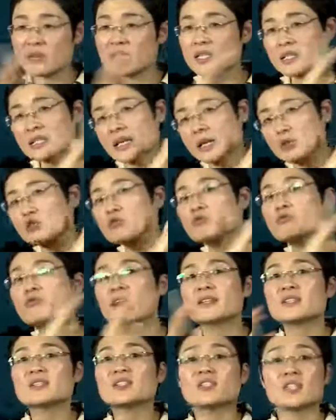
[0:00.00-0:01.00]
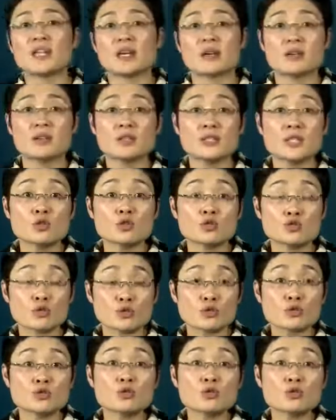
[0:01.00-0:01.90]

剩下都翻译成显而易见，众所周知。